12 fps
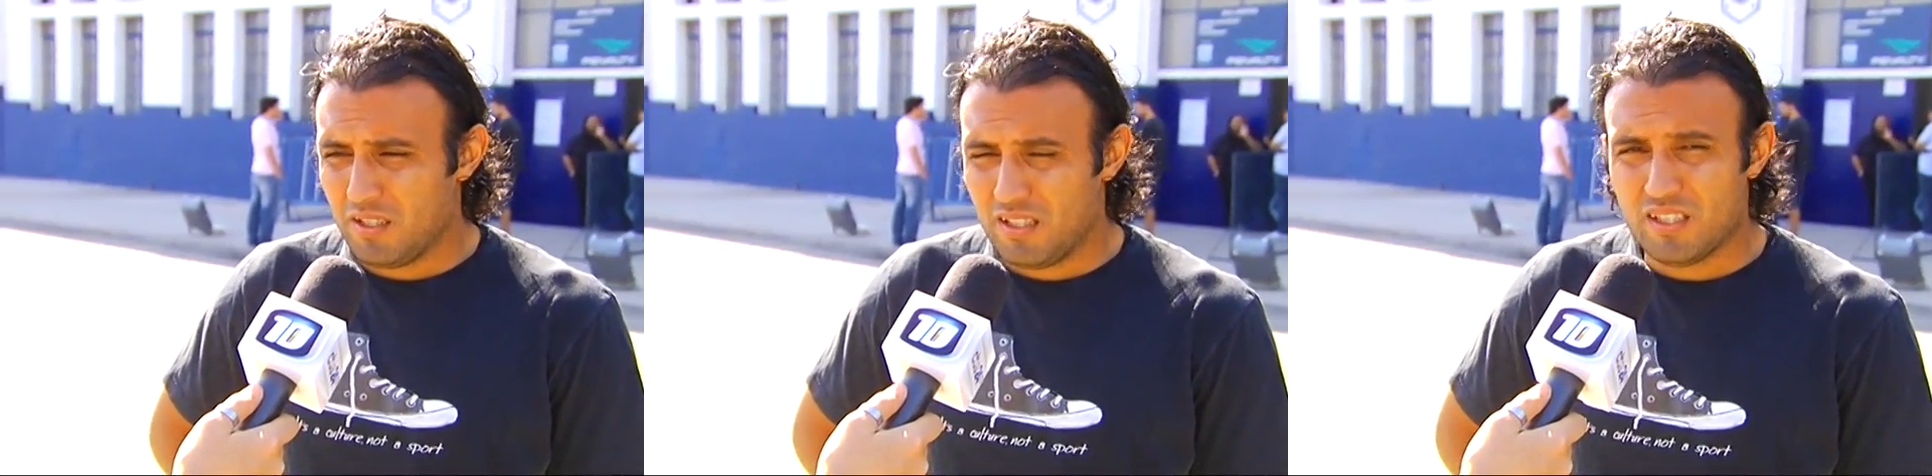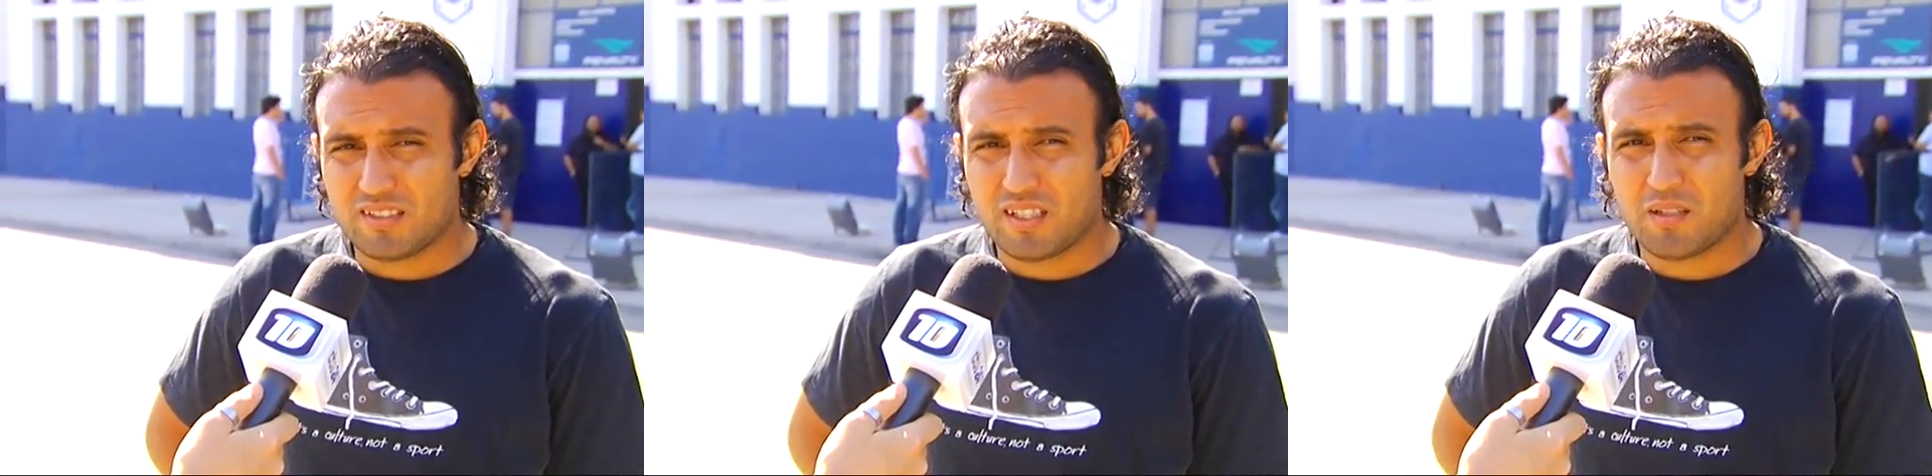
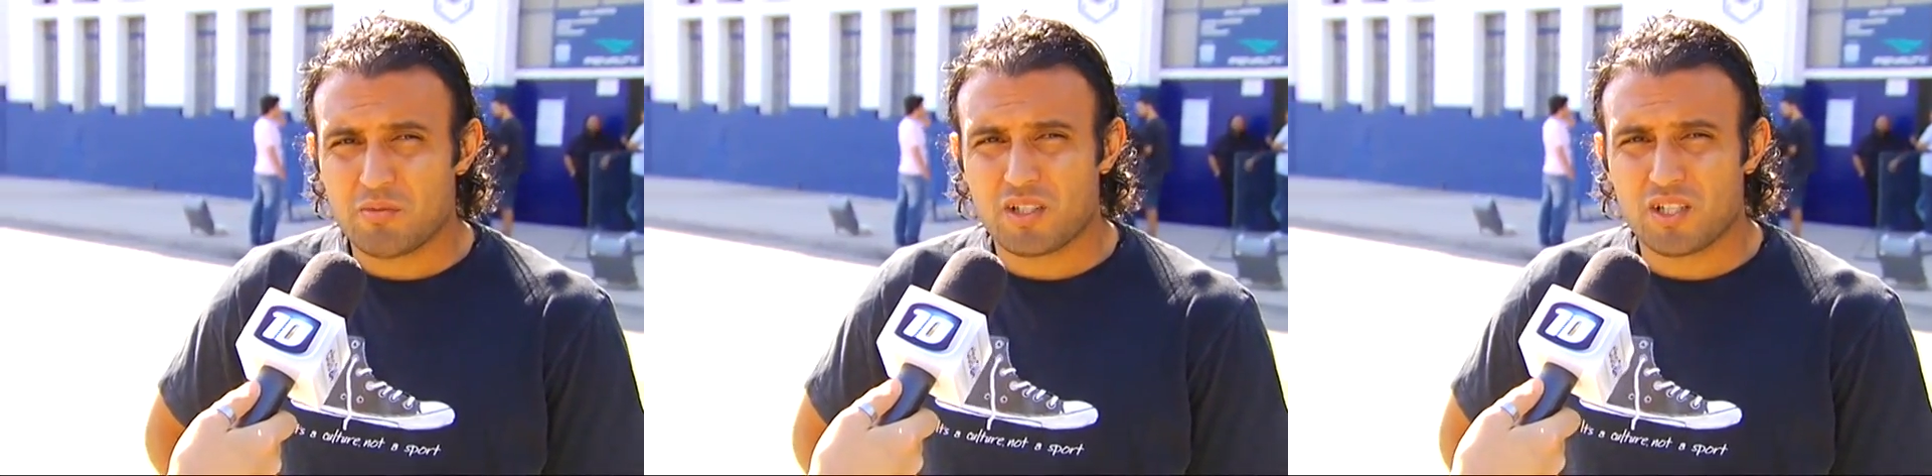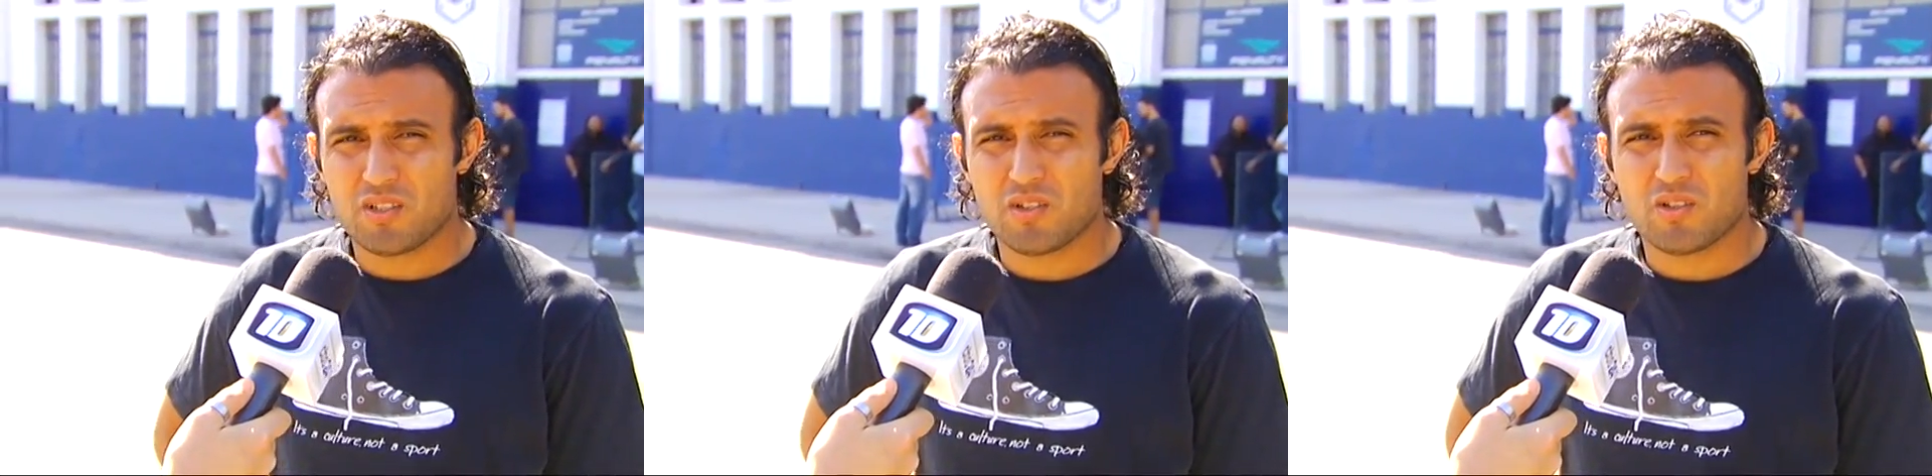eh, sabemos
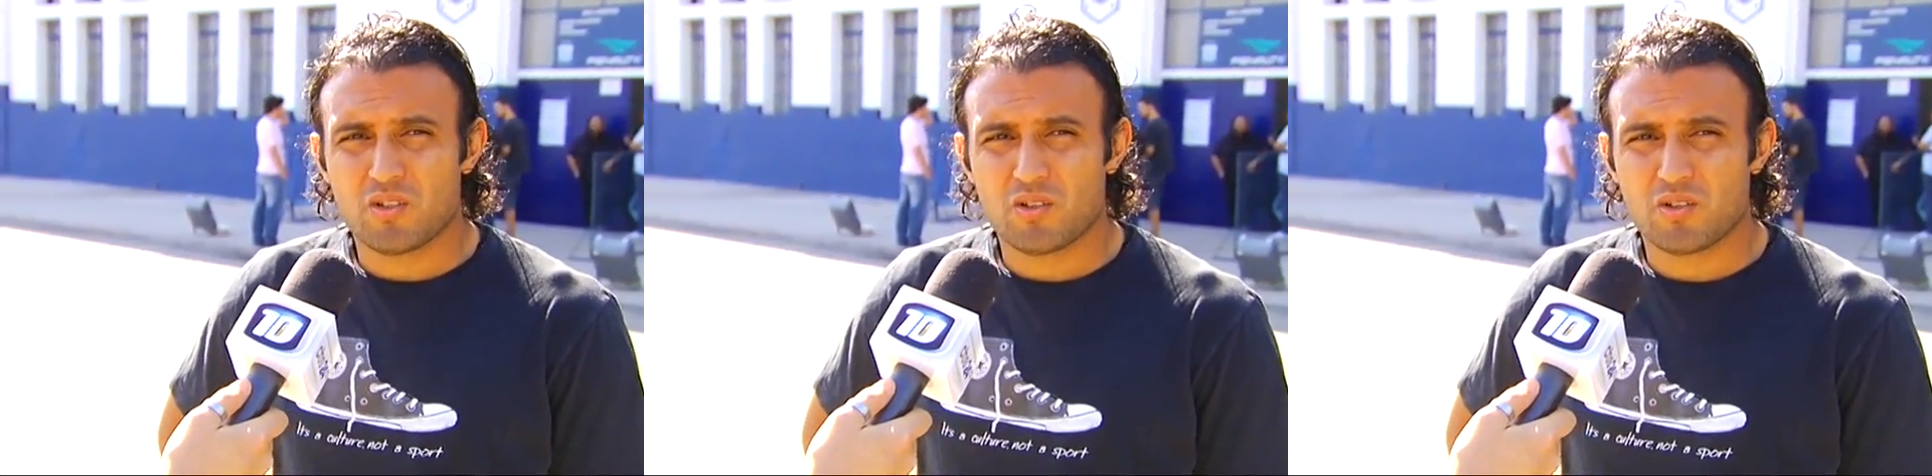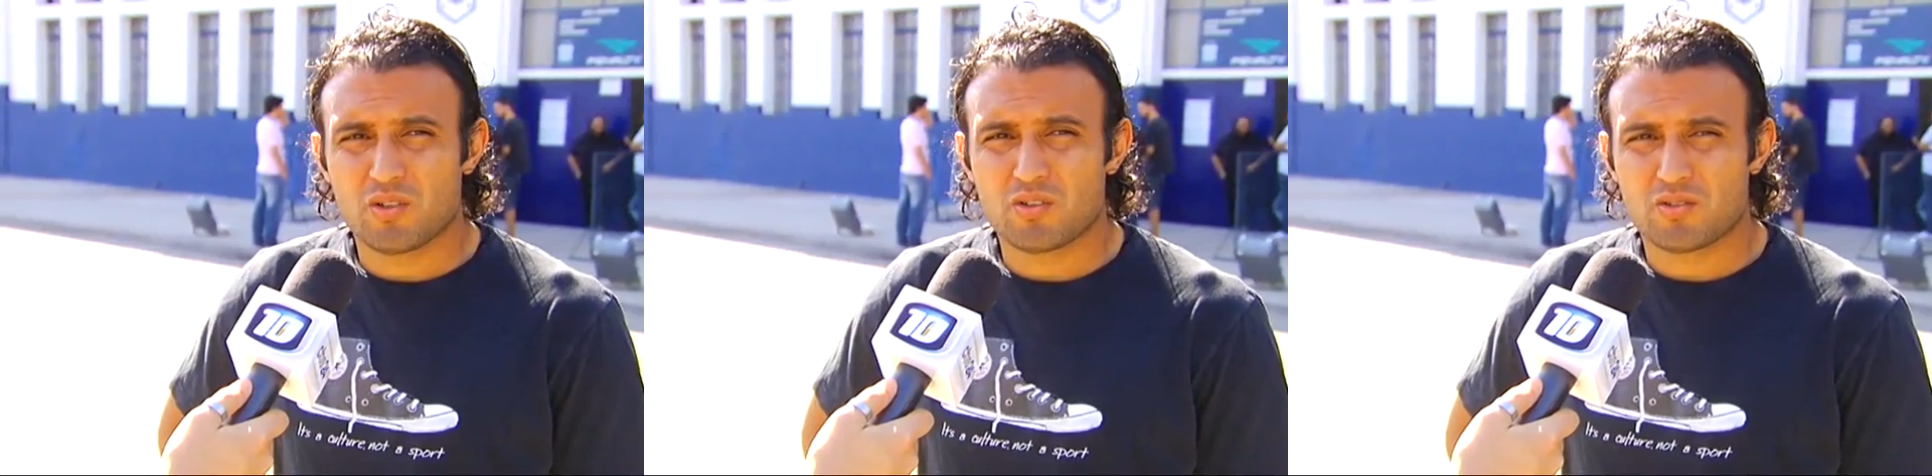que
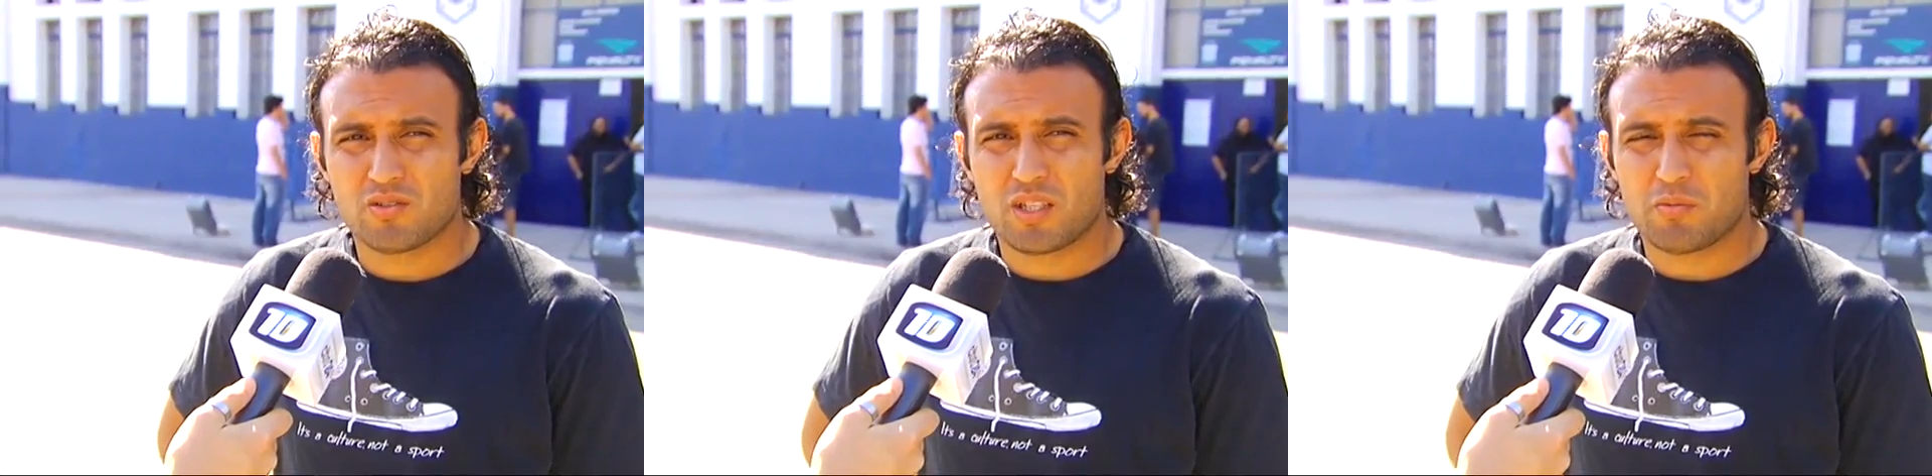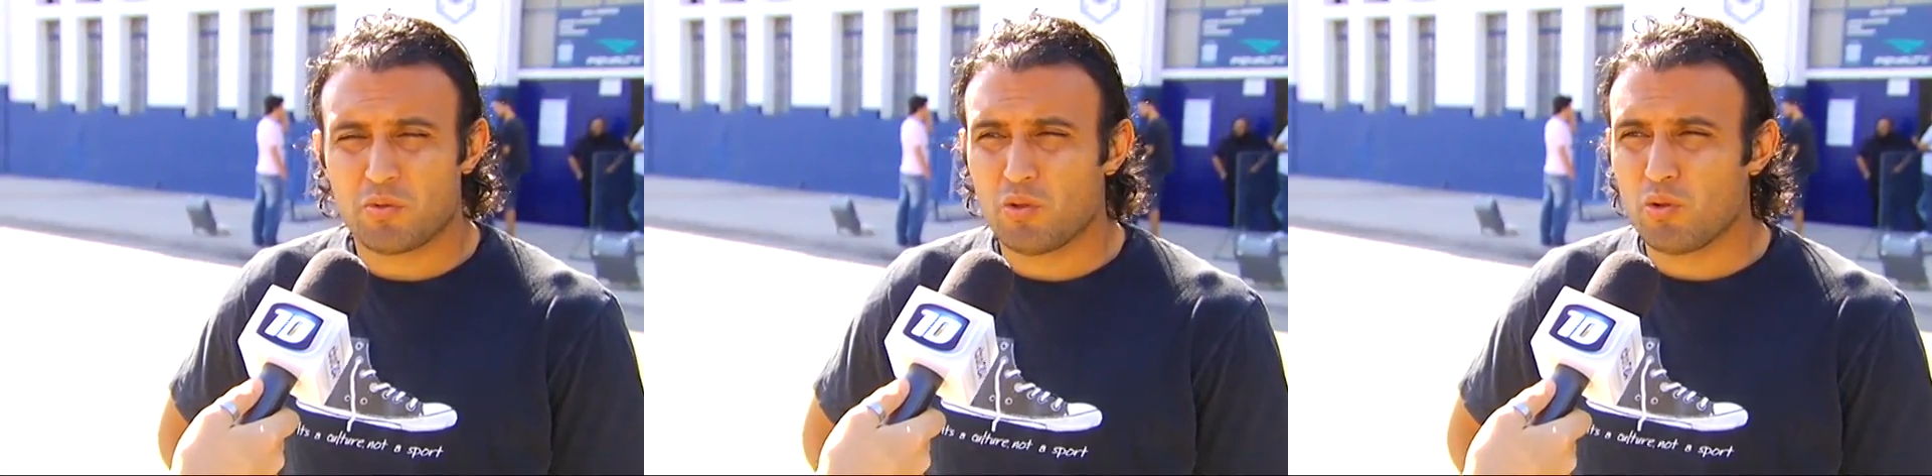ellos son un equipo